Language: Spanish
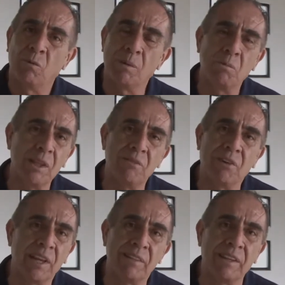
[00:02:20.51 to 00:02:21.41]
fue muy
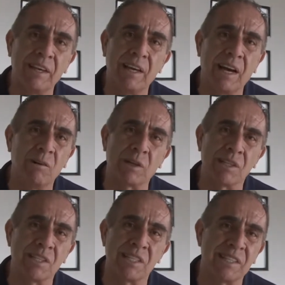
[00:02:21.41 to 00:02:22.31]
diferente a lo
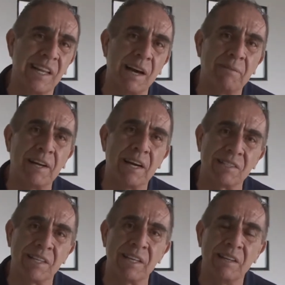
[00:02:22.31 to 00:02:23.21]
que se estilaba
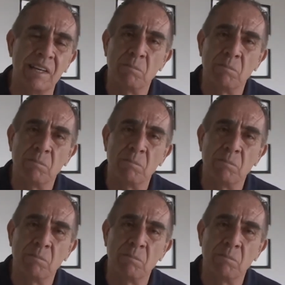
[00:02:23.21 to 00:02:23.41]
hacer.